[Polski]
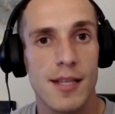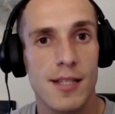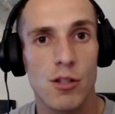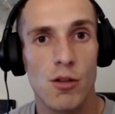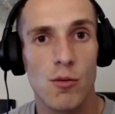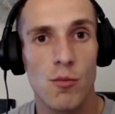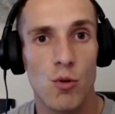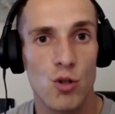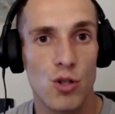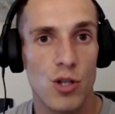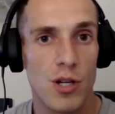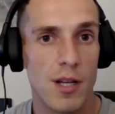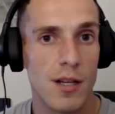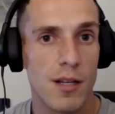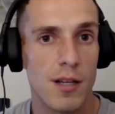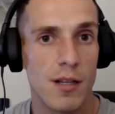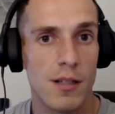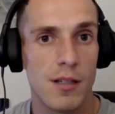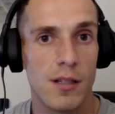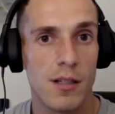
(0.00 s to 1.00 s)
jest to
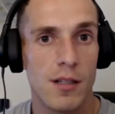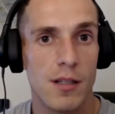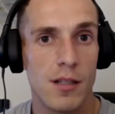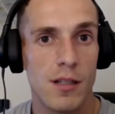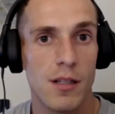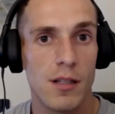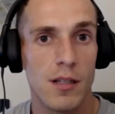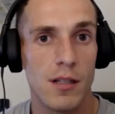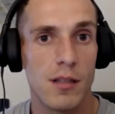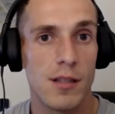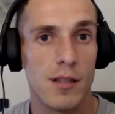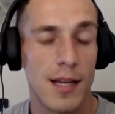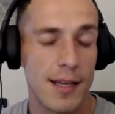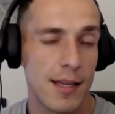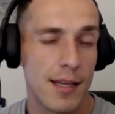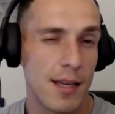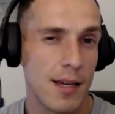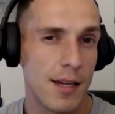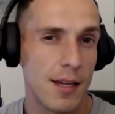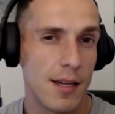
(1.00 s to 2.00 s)
może y,
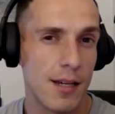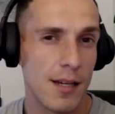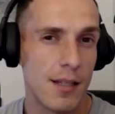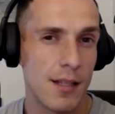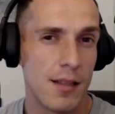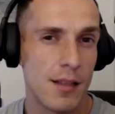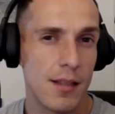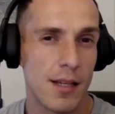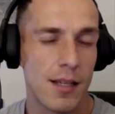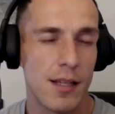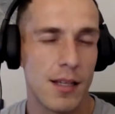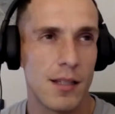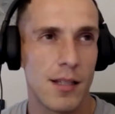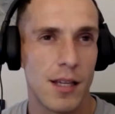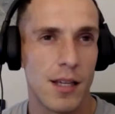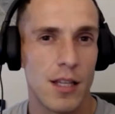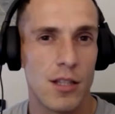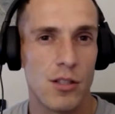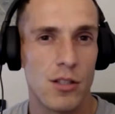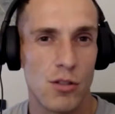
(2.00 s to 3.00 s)
takie, takie,
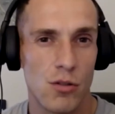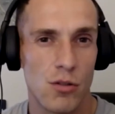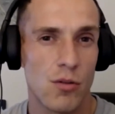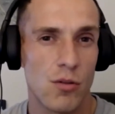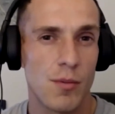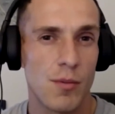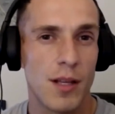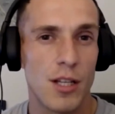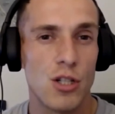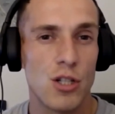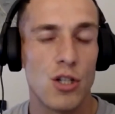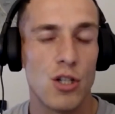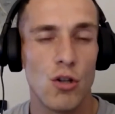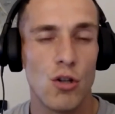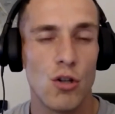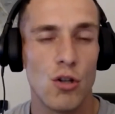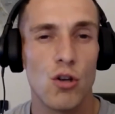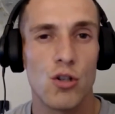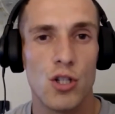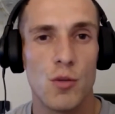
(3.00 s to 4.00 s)
takie, to są takie
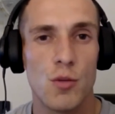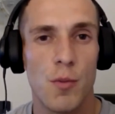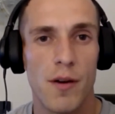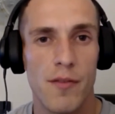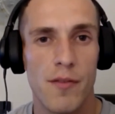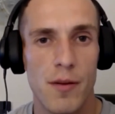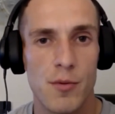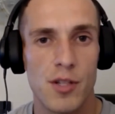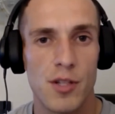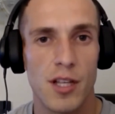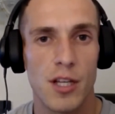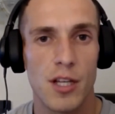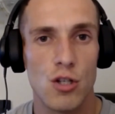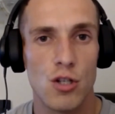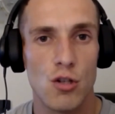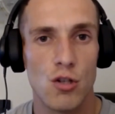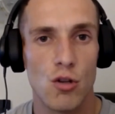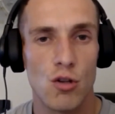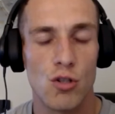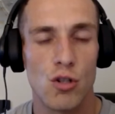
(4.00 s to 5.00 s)
czynności, czy pojawiają się takie
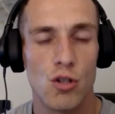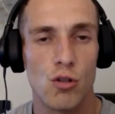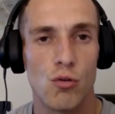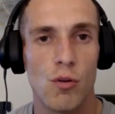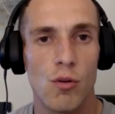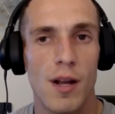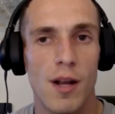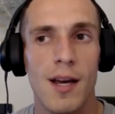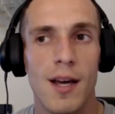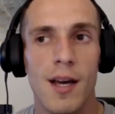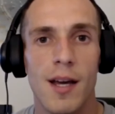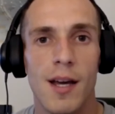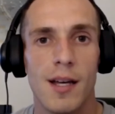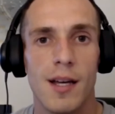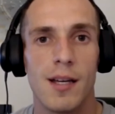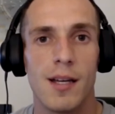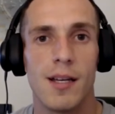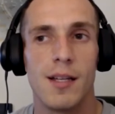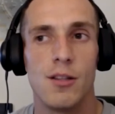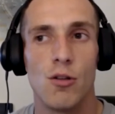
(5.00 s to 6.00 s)
czynności, które
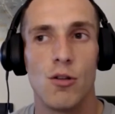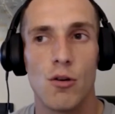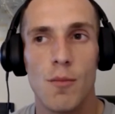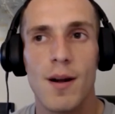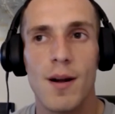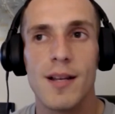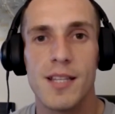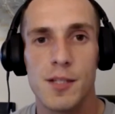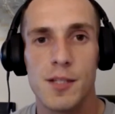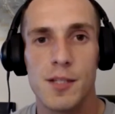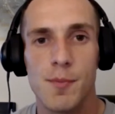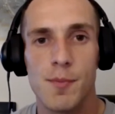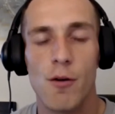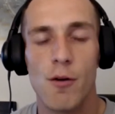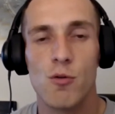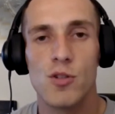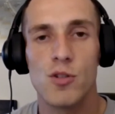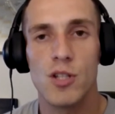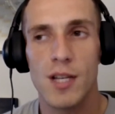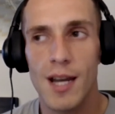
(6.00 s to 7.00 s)
e, normalnie
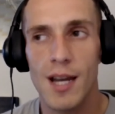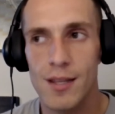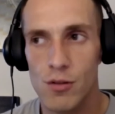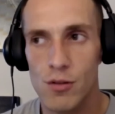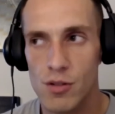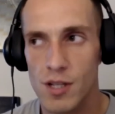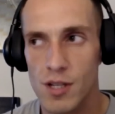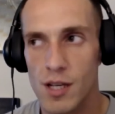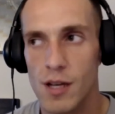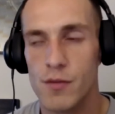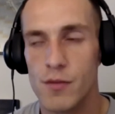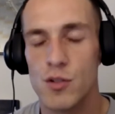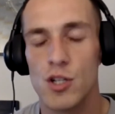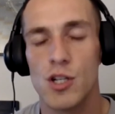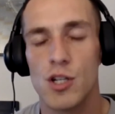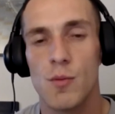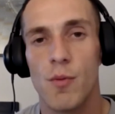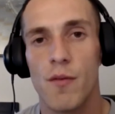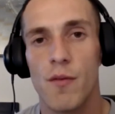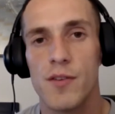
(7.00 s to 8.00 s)
sprawiały ci radość, tak jak
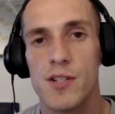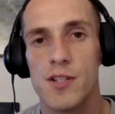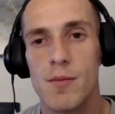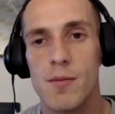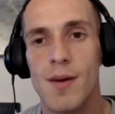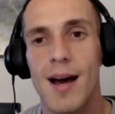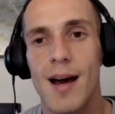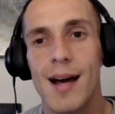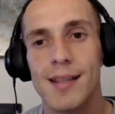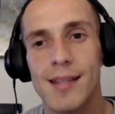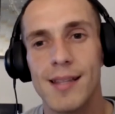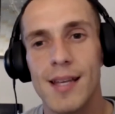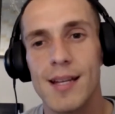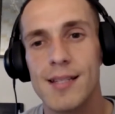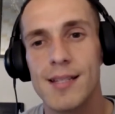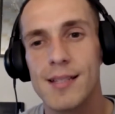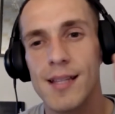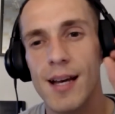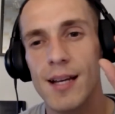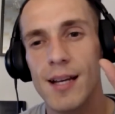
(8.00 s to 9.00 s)
wcześniej powiedziałem, a
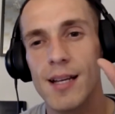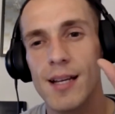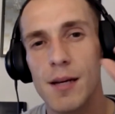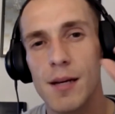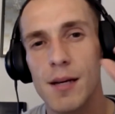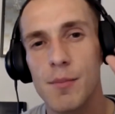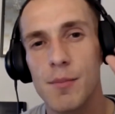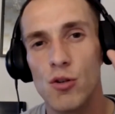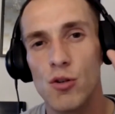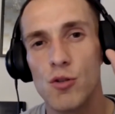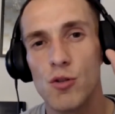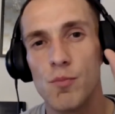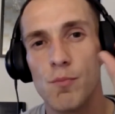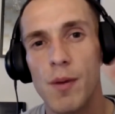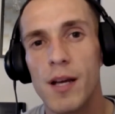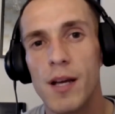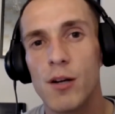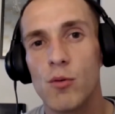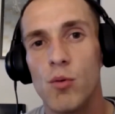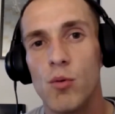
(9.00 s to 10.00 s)
teraz nagle jakby coś
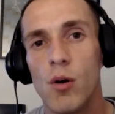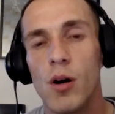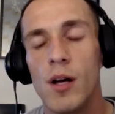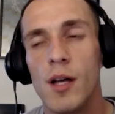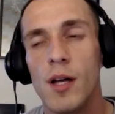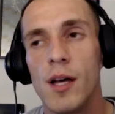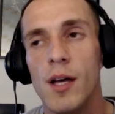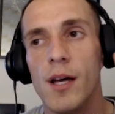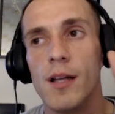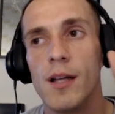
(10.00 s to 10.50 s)
pękło